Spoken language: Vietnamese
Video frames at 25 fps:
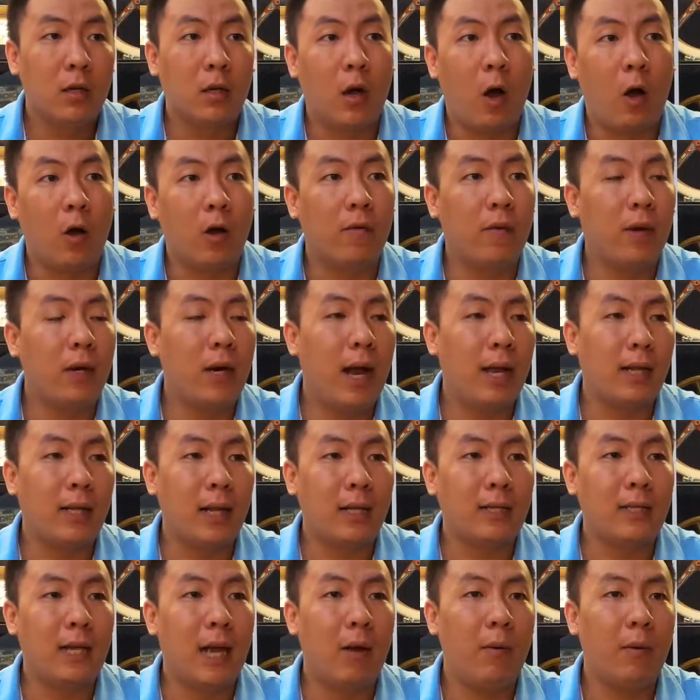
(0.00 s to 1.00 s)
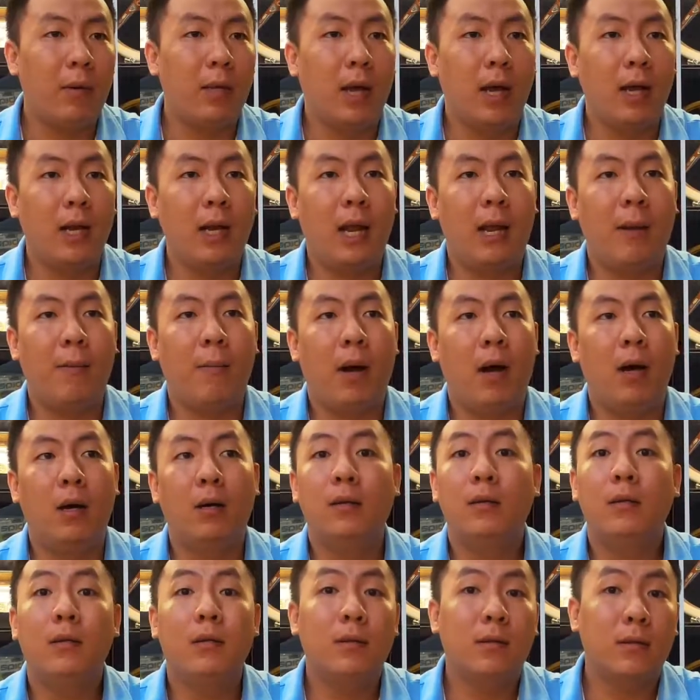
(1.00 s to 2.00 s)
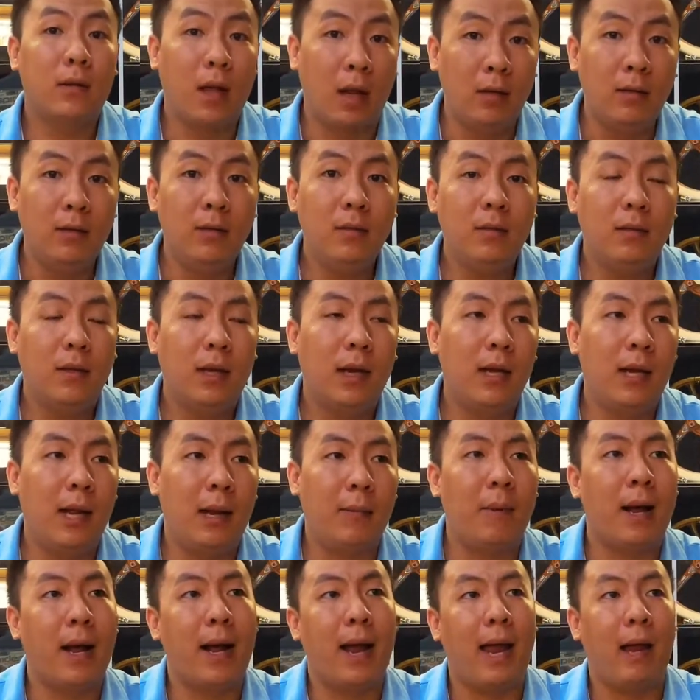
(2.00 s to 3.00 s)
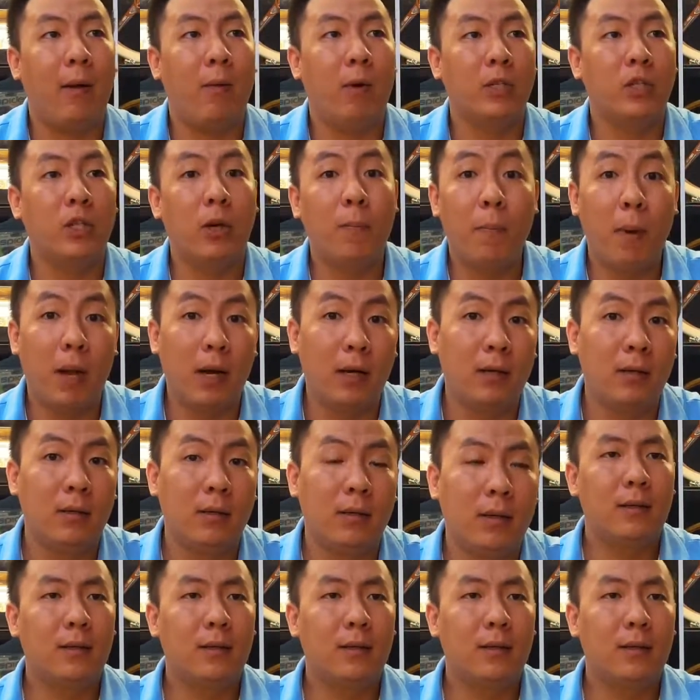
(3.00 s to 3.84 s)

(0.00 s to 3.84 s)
Còn cái vấn đề tại sao là những anh em ở tỉnh khi anh em đặt hàng qua shop mình,